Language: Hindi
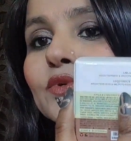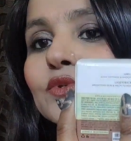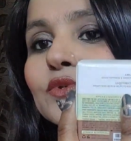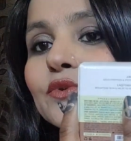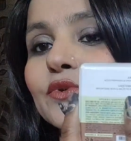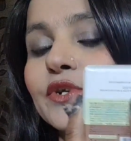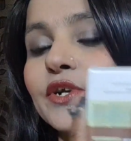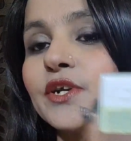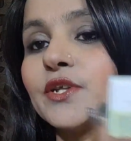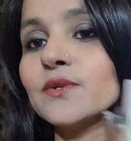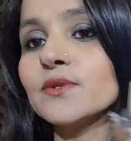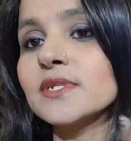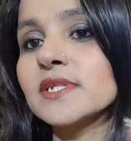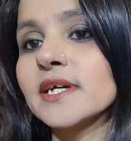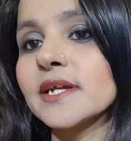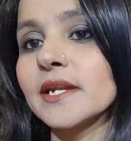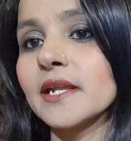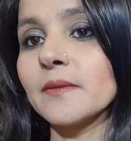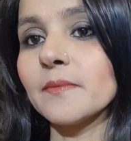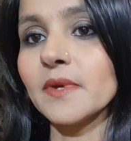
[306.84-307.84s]
उसको रिड्यूस
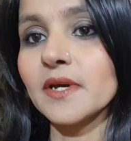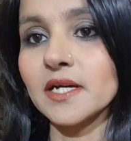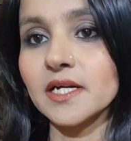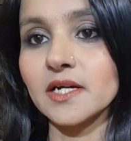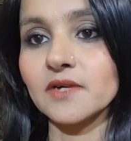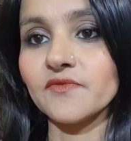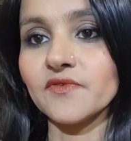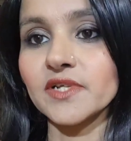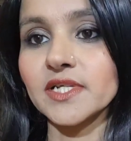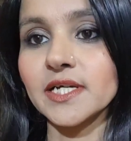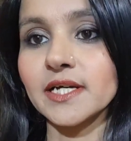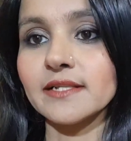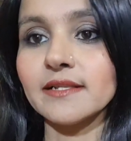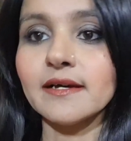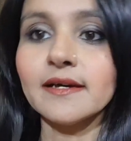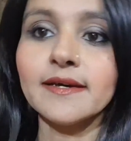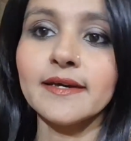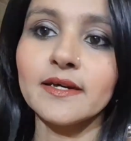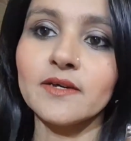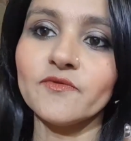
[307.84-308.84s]
करने में काफ़ी
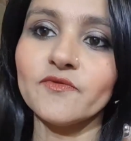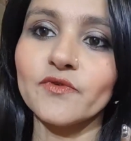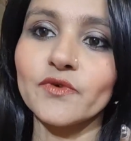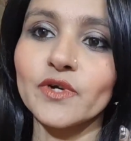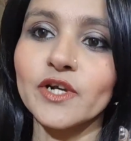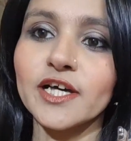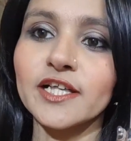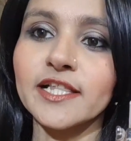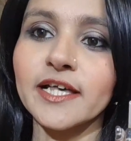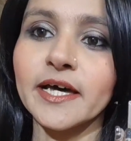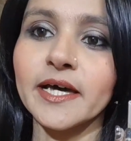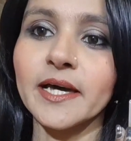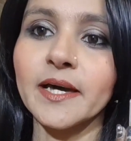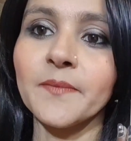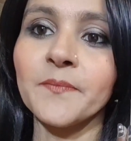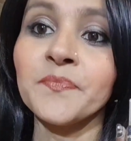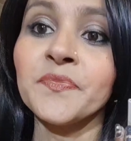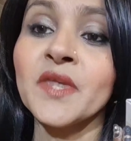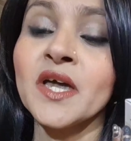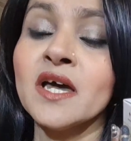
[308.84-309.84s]
ज़्यादा हेल्पफुल रहता है